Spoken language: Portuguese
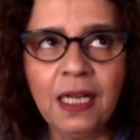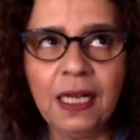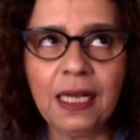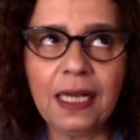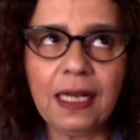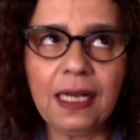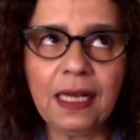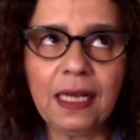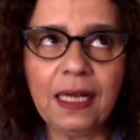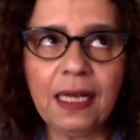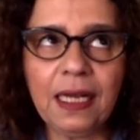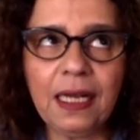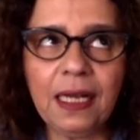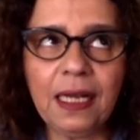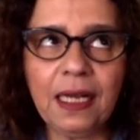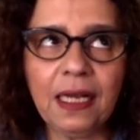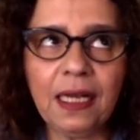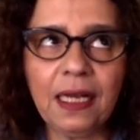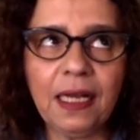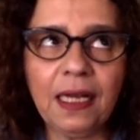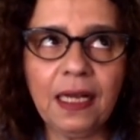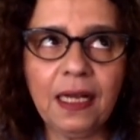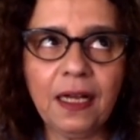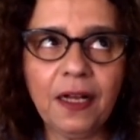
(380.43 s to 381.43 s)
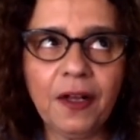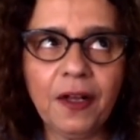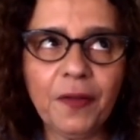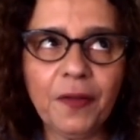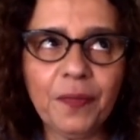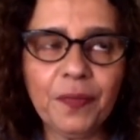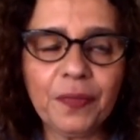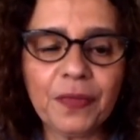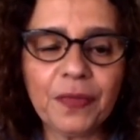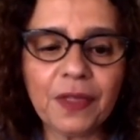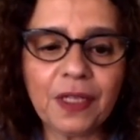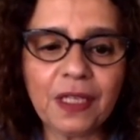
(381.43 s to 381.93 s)
É,
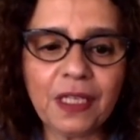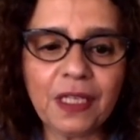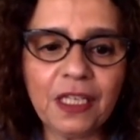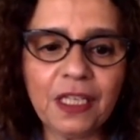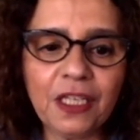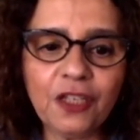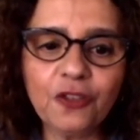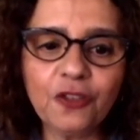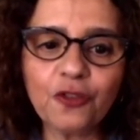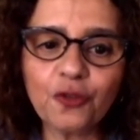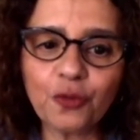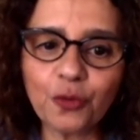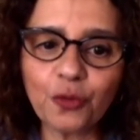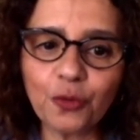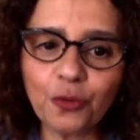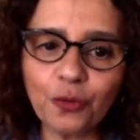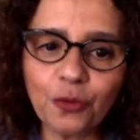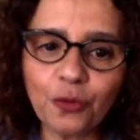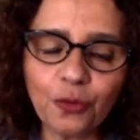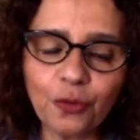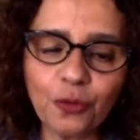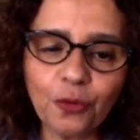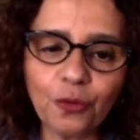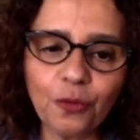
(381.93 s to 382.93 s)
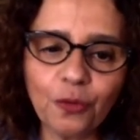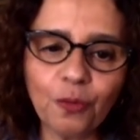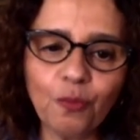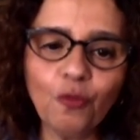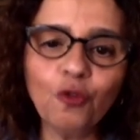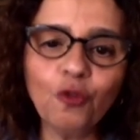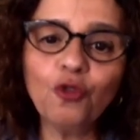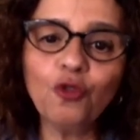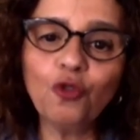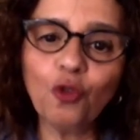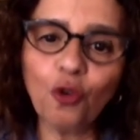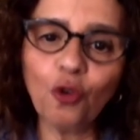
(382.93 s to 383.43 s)
e isso
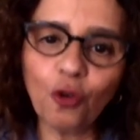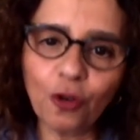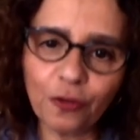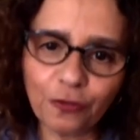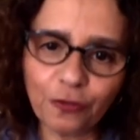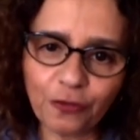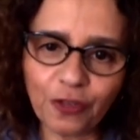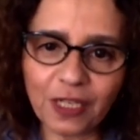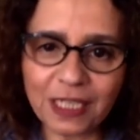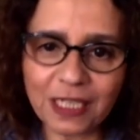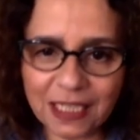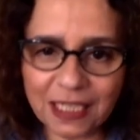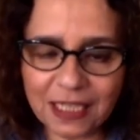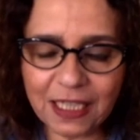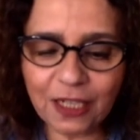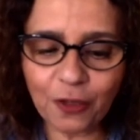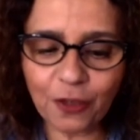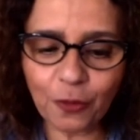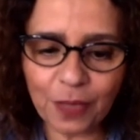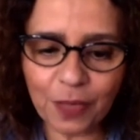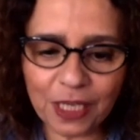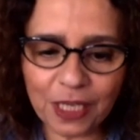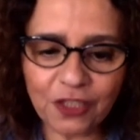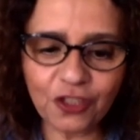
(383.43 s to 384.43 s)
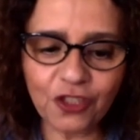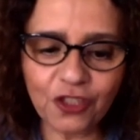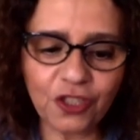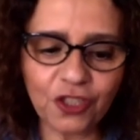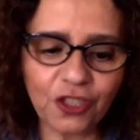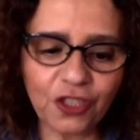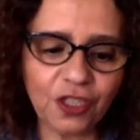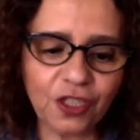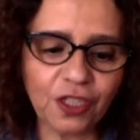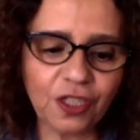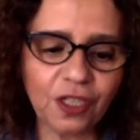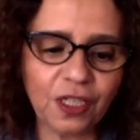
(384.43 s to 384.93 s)
mudou, foi
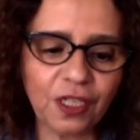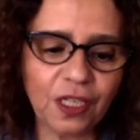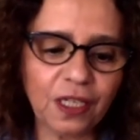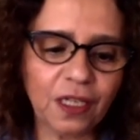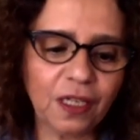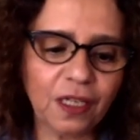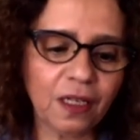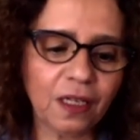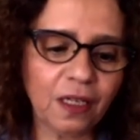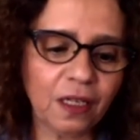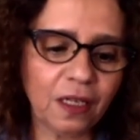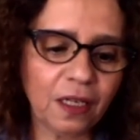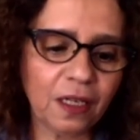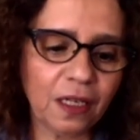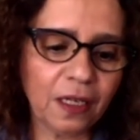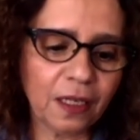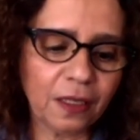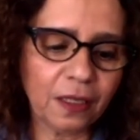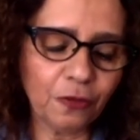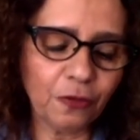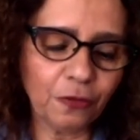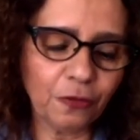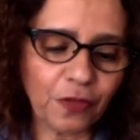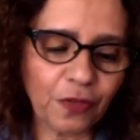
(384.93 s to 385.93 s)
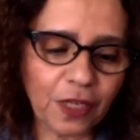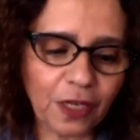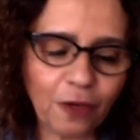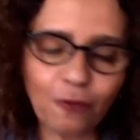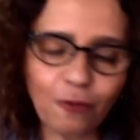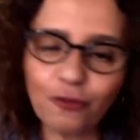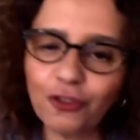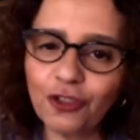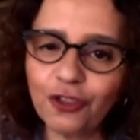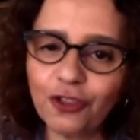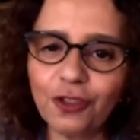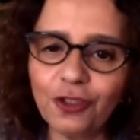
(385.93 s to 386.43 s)
literalmente é, é no
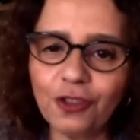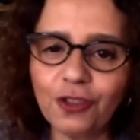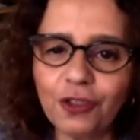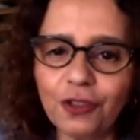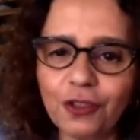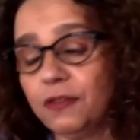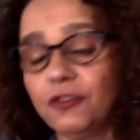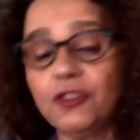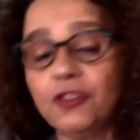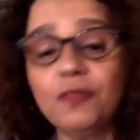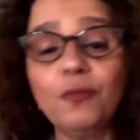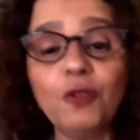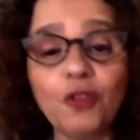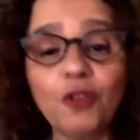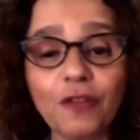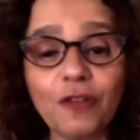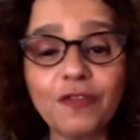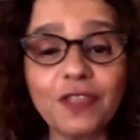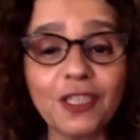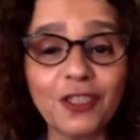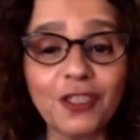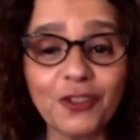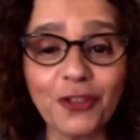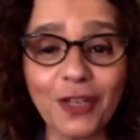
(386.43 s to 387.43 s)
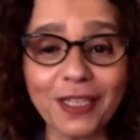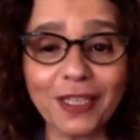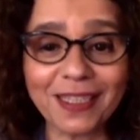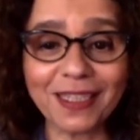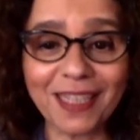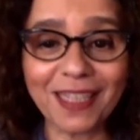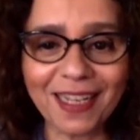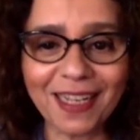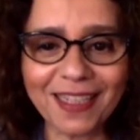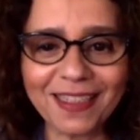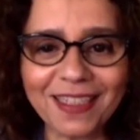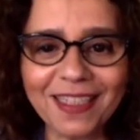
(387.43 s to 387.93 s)
verão de, de
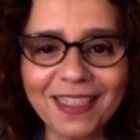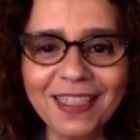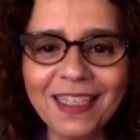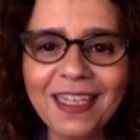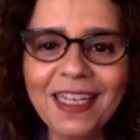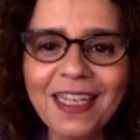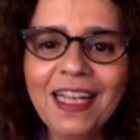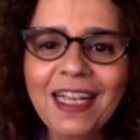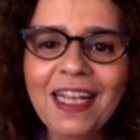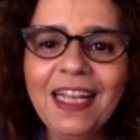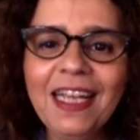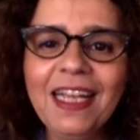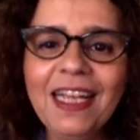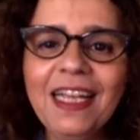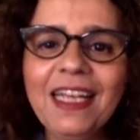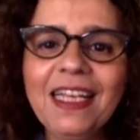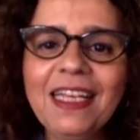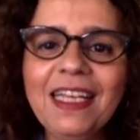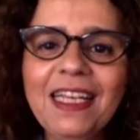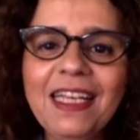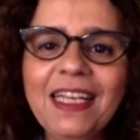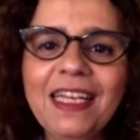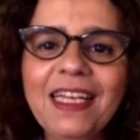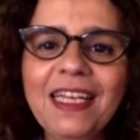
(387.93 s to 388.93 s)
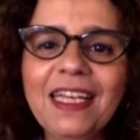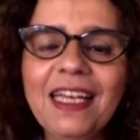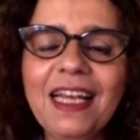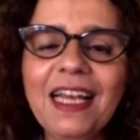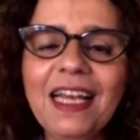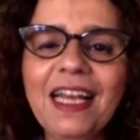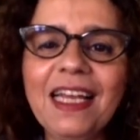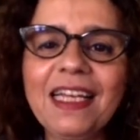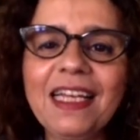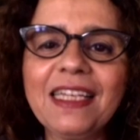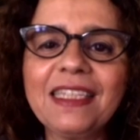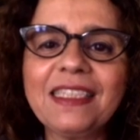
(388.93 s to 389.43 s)
1980, e
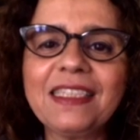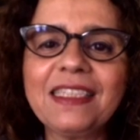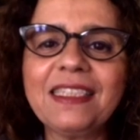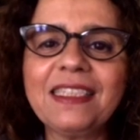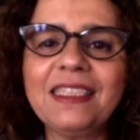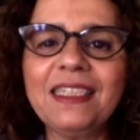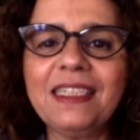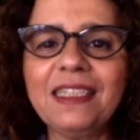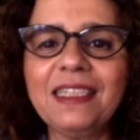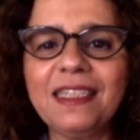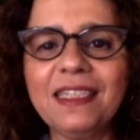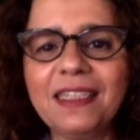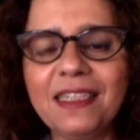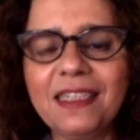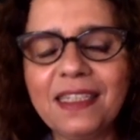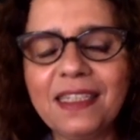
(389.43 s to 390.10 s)
esse